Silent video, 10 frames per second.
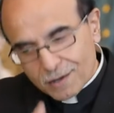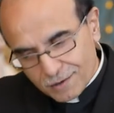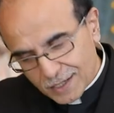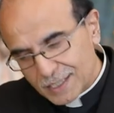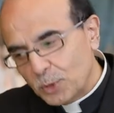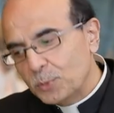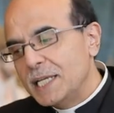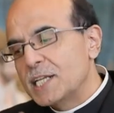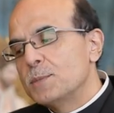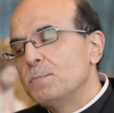قادهم
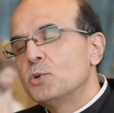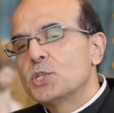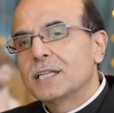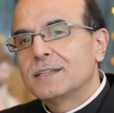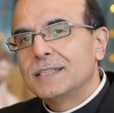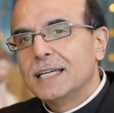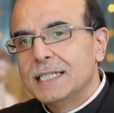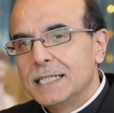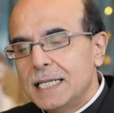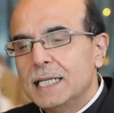النجم
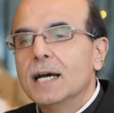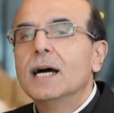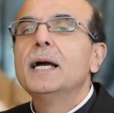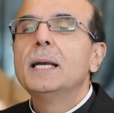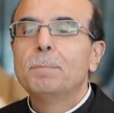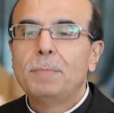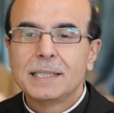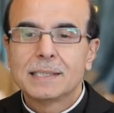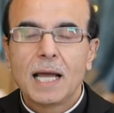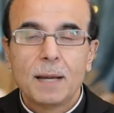مجددا إلى
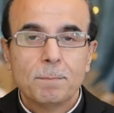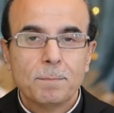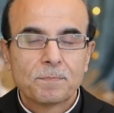بيت لحم